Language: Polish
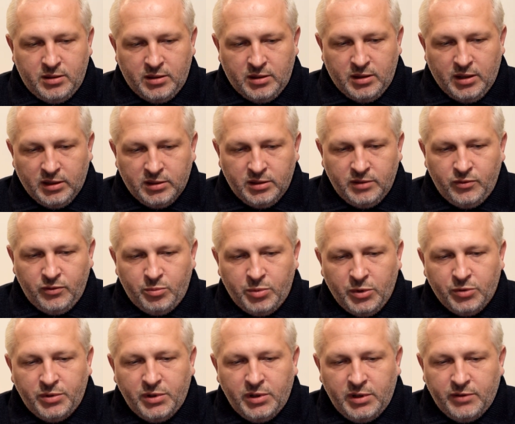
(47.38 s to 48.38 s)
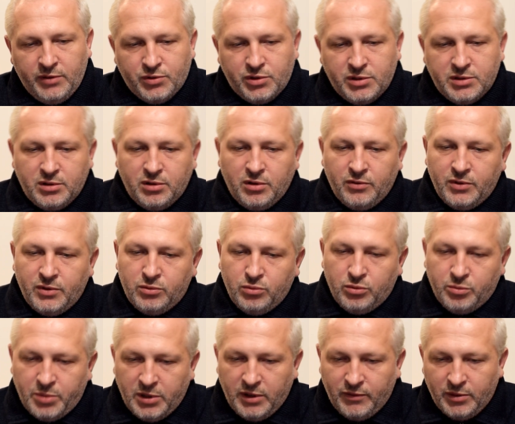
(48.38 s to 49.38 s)
A gdy wypełnili wszystko
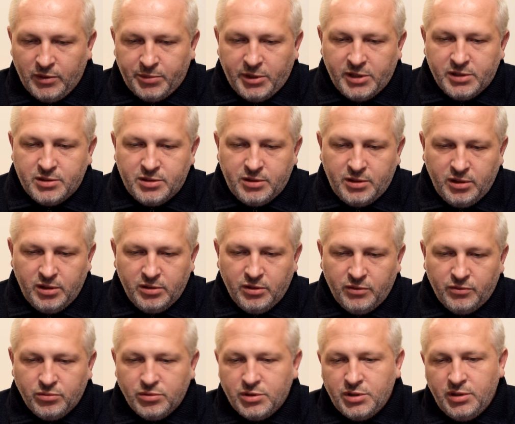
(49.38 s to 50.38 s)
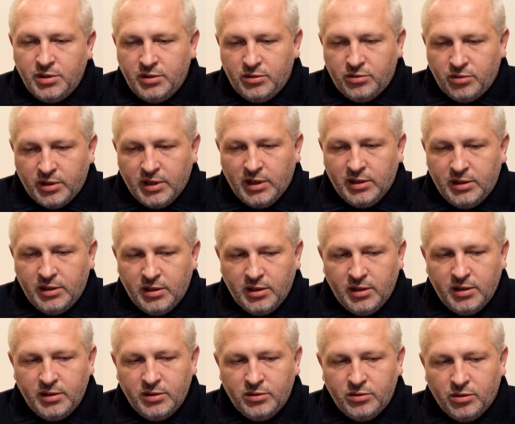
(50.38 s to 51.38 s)
według prawa pańskiego, wrócili do
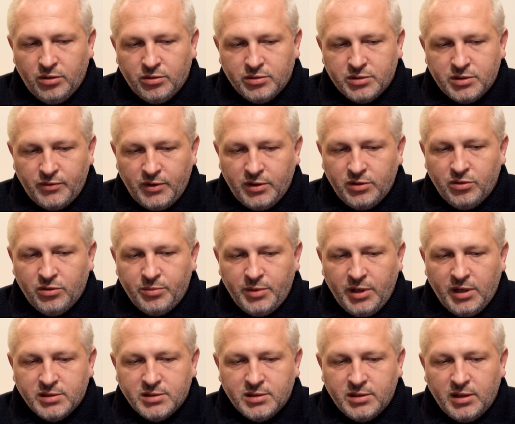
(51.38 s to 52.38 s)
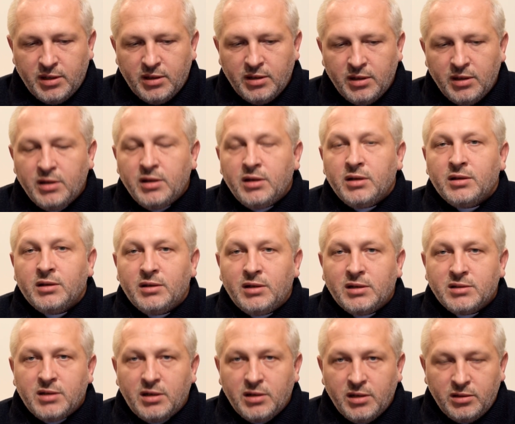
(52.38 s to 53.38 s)
Galilei, do swego miasta
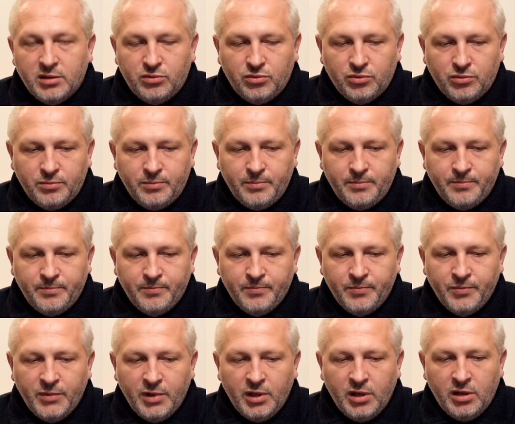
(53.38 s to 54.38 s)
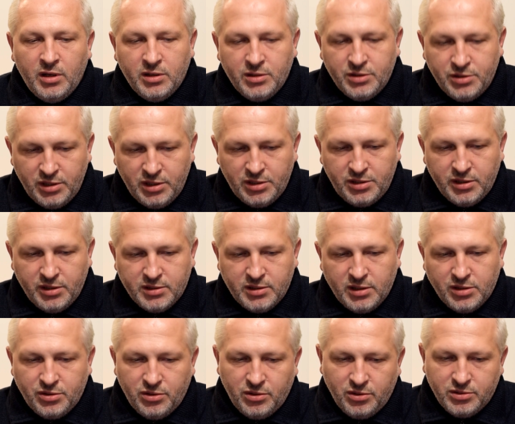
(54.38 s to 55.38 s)
Nazaretu. Dziecie
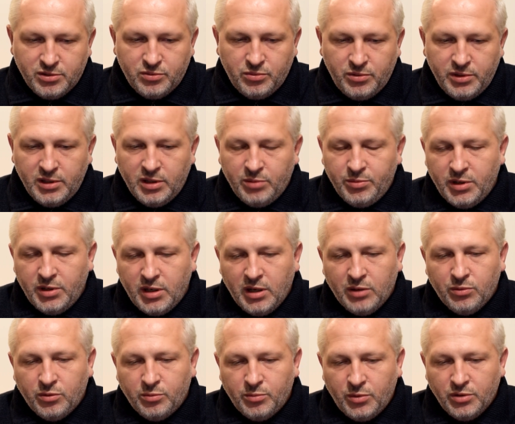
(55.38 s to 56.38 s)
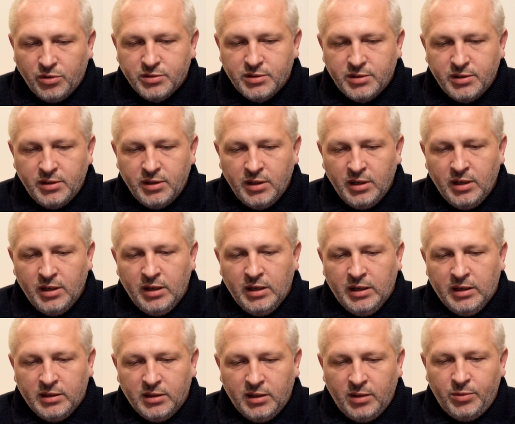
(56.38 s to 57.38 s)
zaś rosło i nabierało mocy,
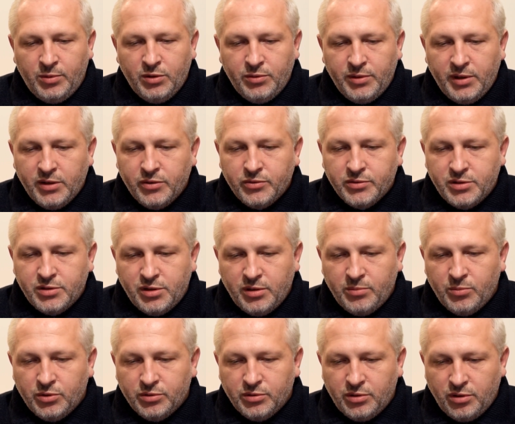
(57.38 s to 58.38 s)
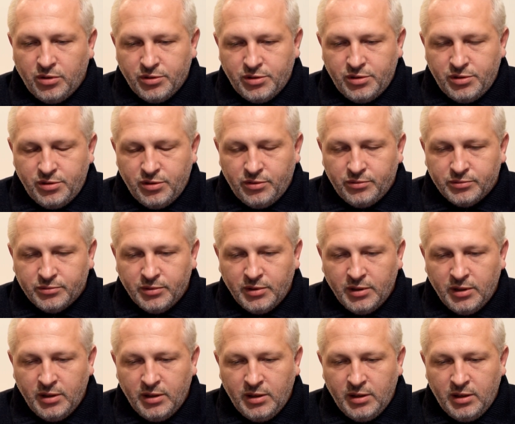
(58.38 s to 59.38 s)
napełniając się mądrością
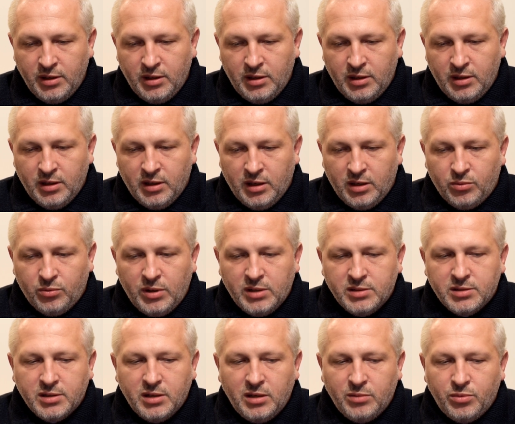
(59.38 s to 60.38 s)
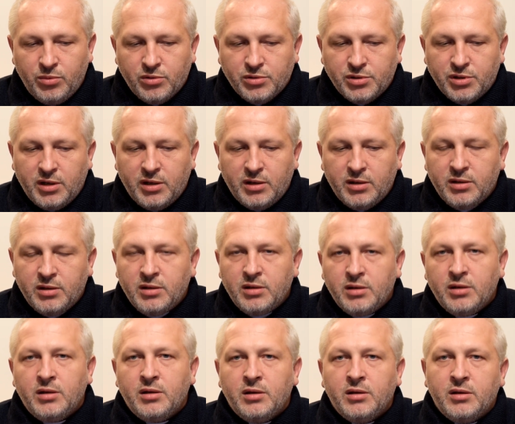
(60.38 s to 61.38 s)
a łaska Boża
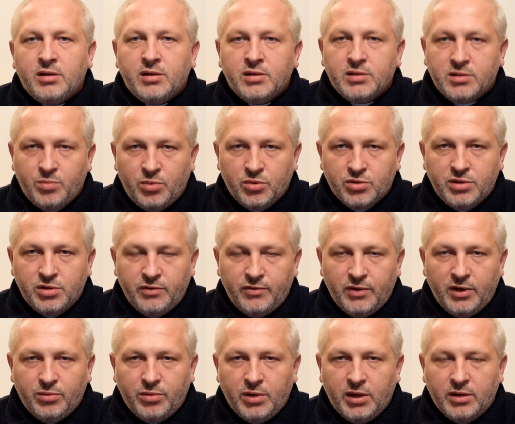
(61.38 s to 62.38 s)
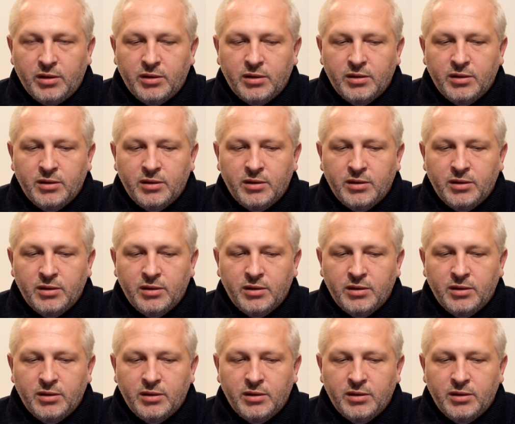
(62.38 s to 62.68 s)
spoczywała